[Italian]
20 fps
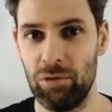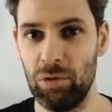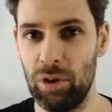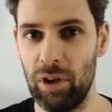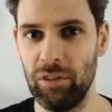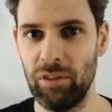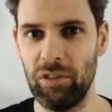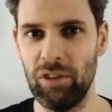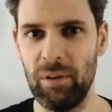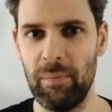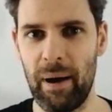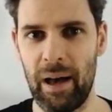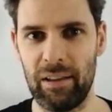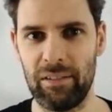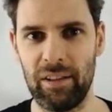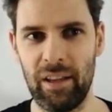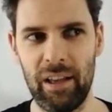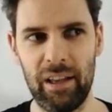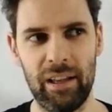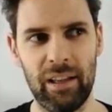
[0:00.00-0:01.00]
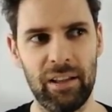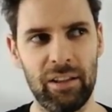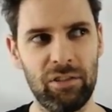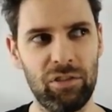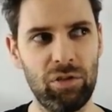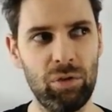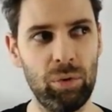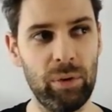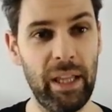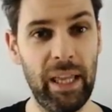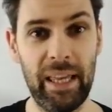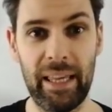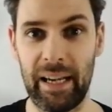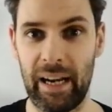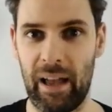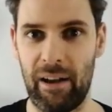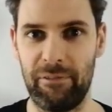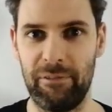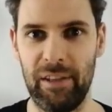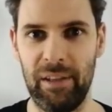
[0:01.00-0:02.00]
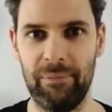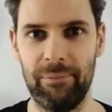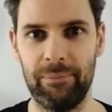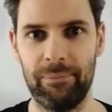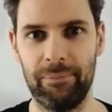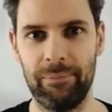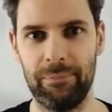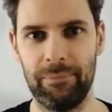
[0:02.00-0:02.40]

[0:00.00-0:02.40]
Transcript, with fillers: Su cosa si basa? Su dei grafi.